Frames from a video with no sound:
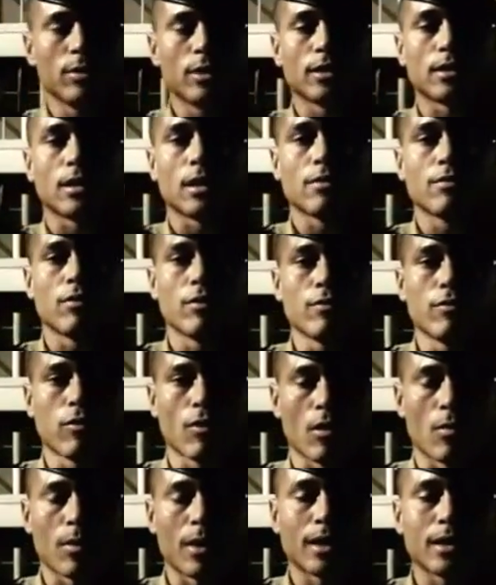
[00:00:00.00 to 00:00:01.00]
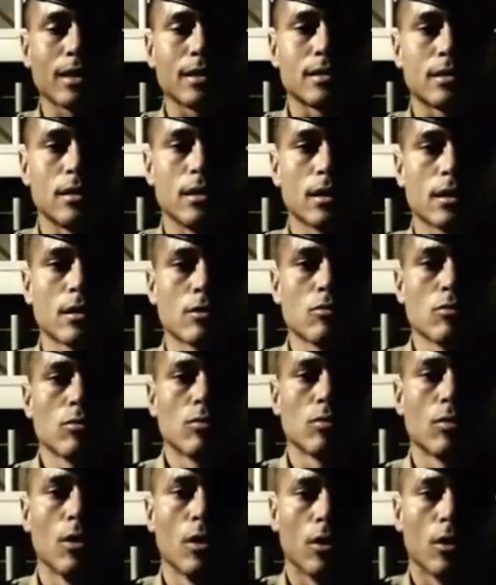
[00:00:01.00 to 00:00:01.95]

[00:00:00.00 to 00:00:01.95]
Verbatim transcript: Militar foi informada acerca de um,